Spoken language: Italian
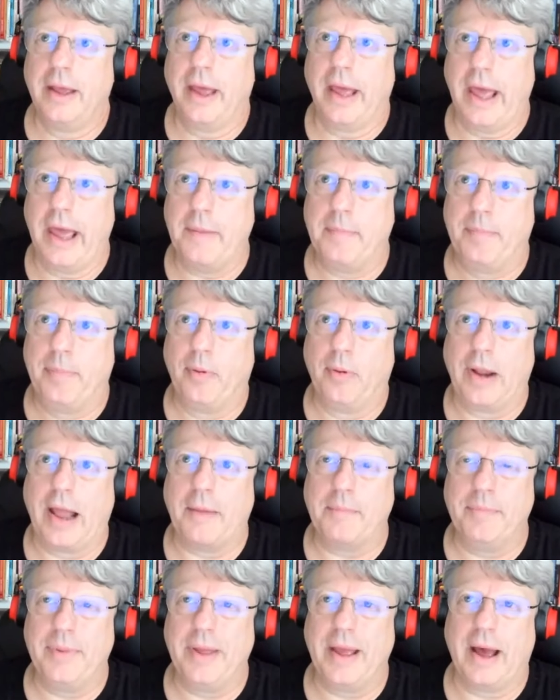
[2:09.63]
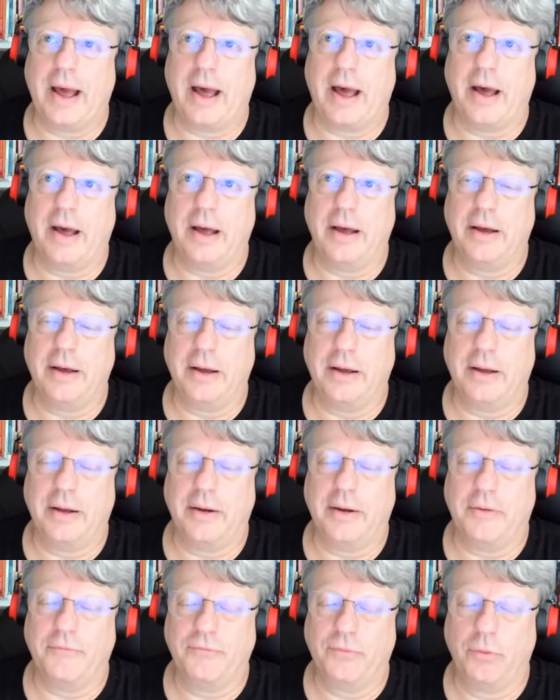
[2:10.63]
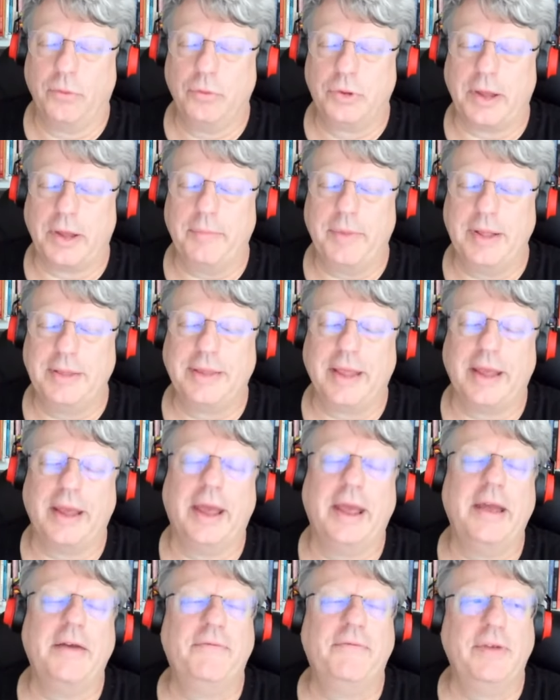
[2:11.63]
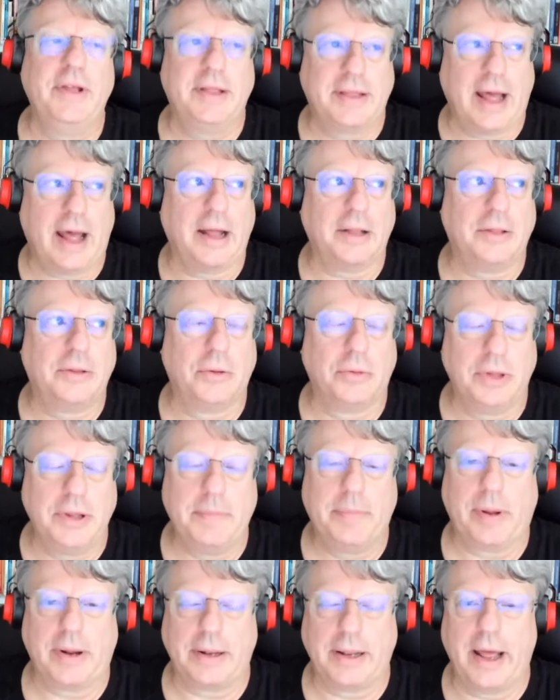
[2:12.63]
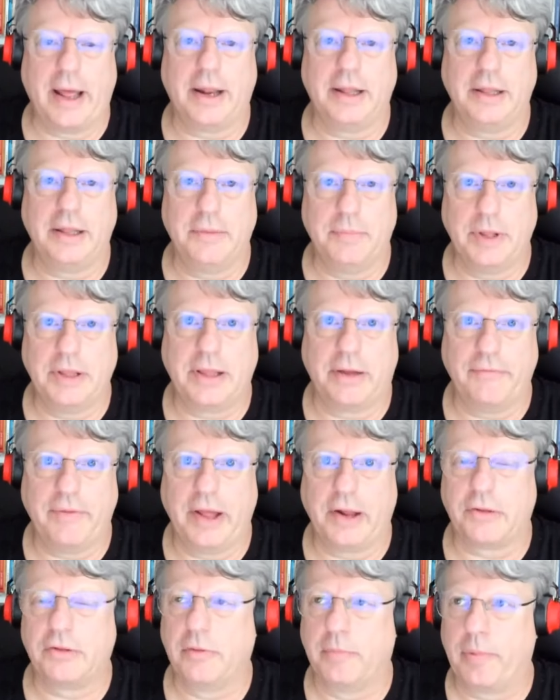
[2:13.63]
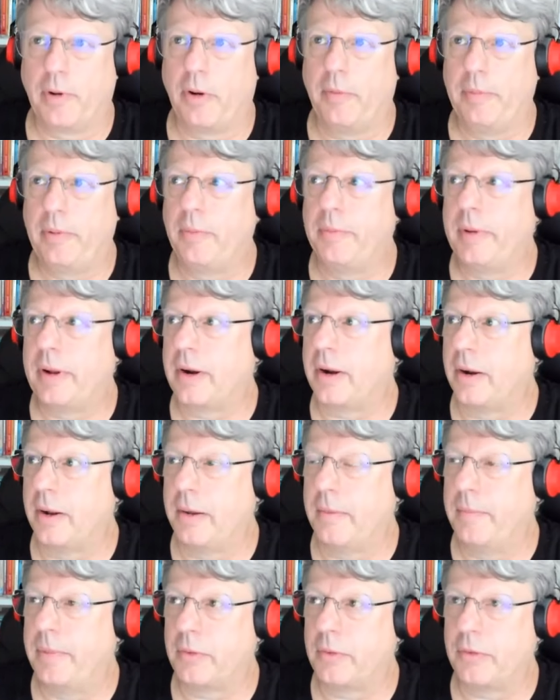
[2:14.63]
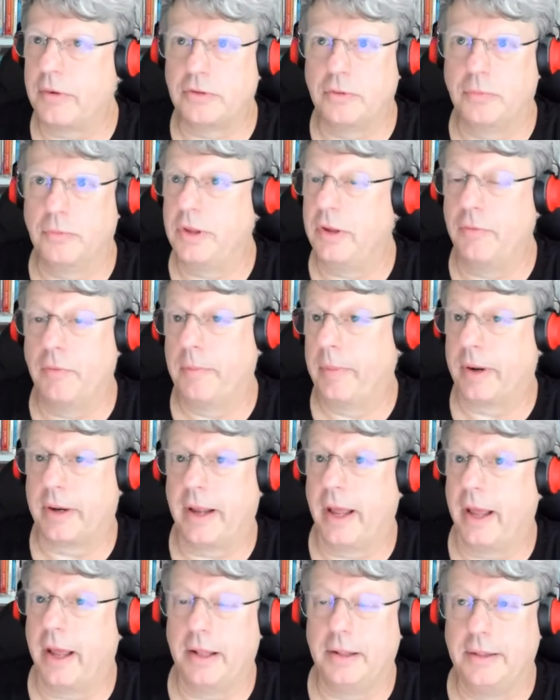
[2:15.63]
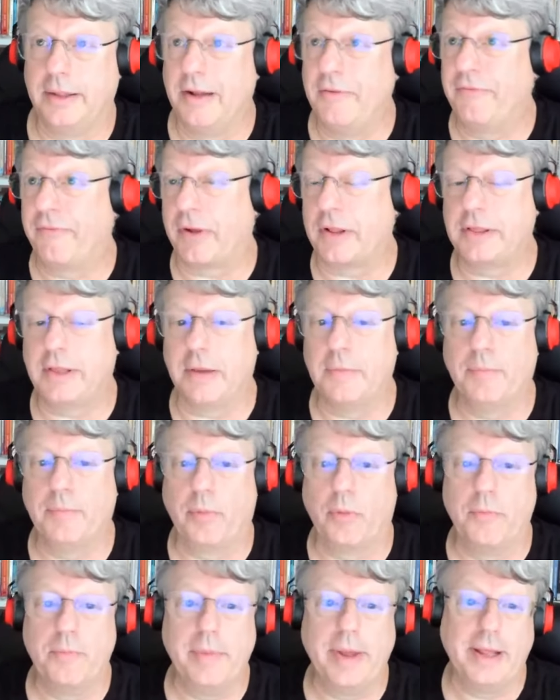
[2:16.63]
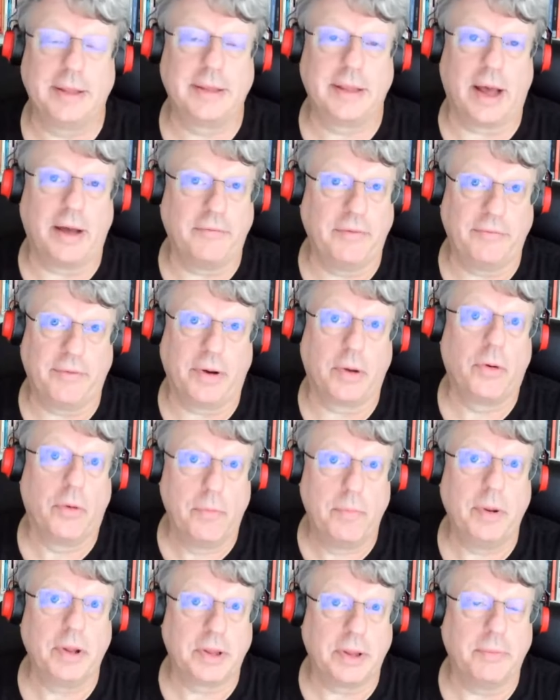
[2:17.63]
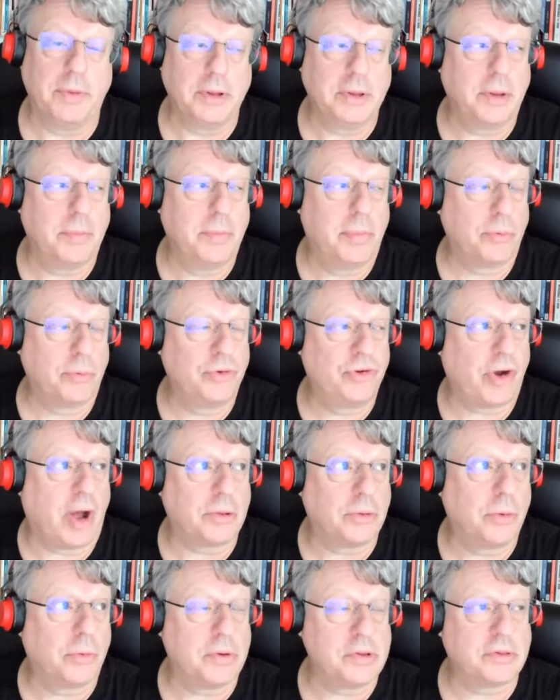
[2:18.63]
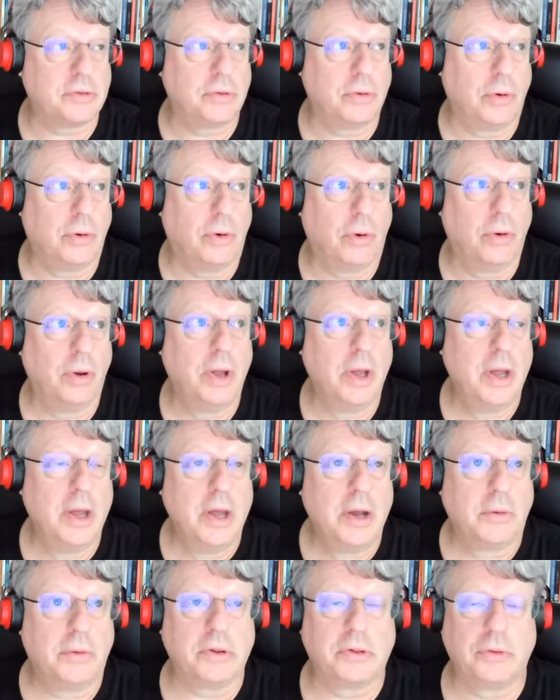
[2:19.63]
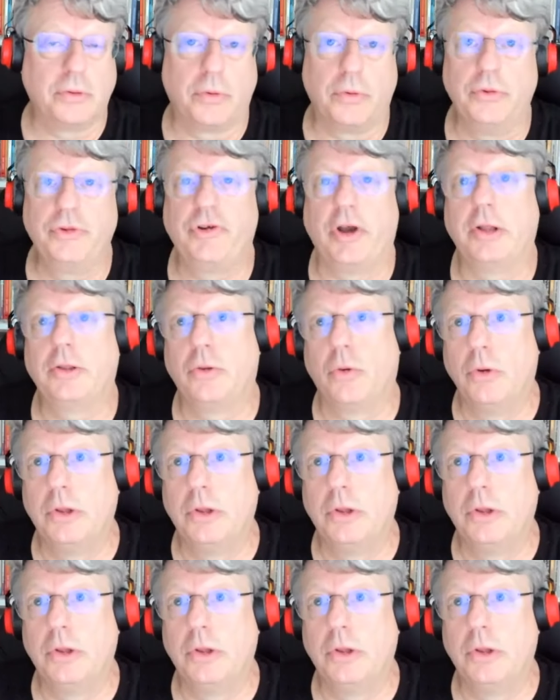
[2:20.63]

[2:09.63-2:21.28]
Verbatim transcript: Apple abbia eh, volutamente evitato di parlare di metaverso proprio per, per, questo motivo, perché nel frattempo Meta aveva completamente bruciato questo, questo concetto.